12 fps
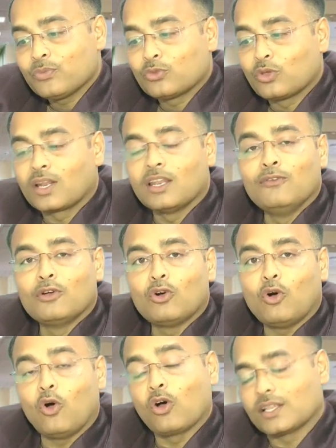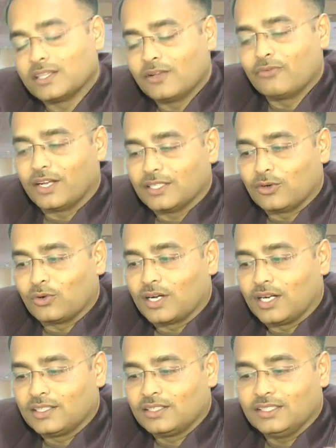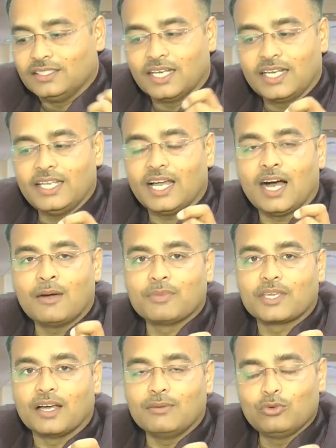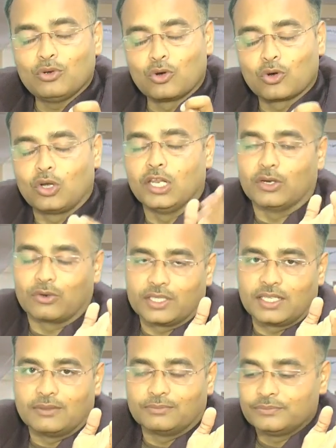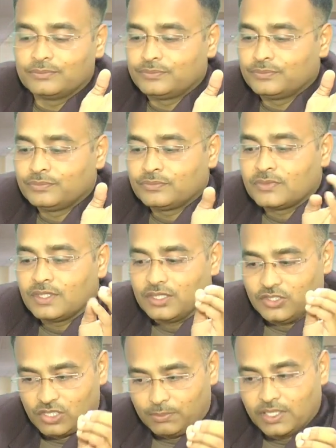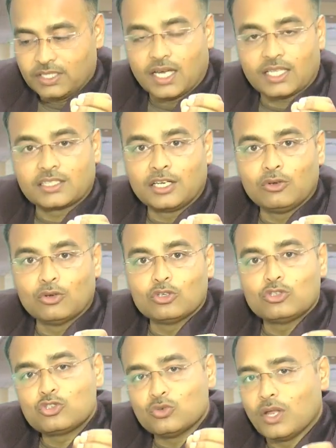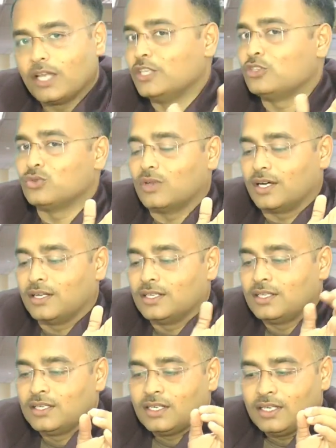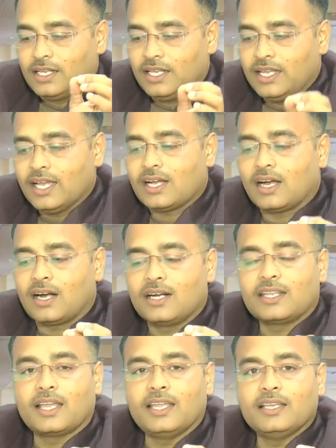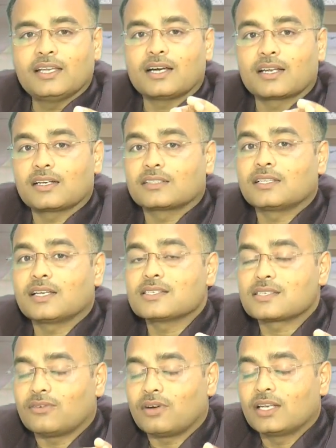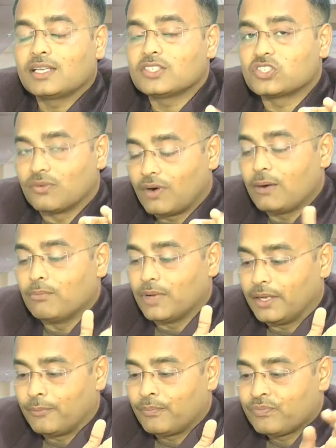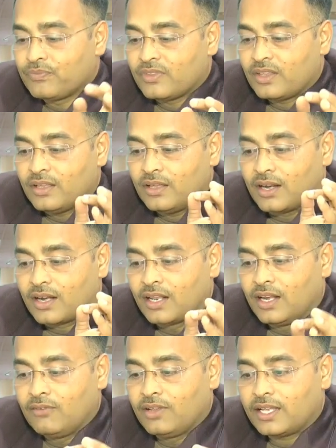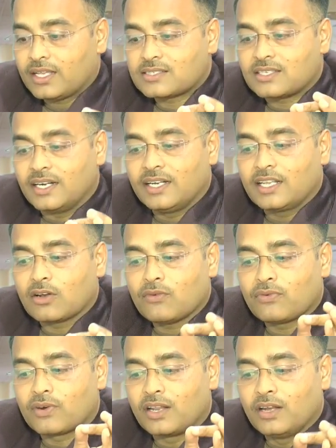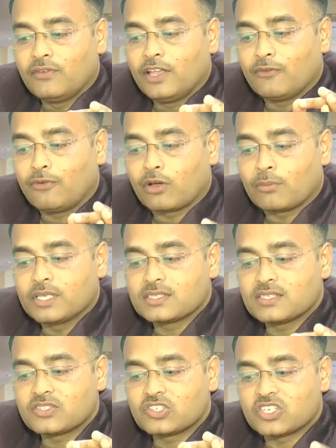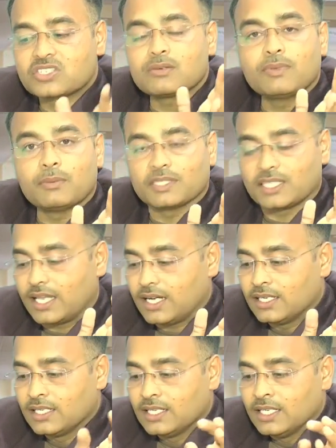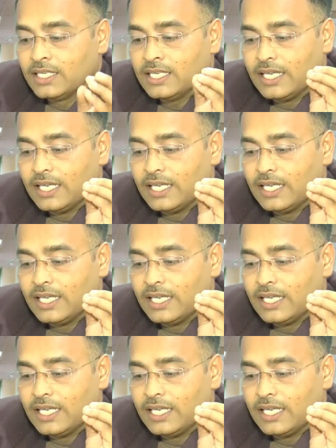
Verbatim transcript: तो रेलवे को और अधिक फायदा होगा यानी आम के आम गुठलियों के दाम जबकि यात्री को चूना ही चूना एक आरटीआई के कार्यकर्ता के सवाल के जवाब में रेलवे के सेंटर ऑफ रेलवे इंफॉर्मेशन सिस्टम ने बताया कि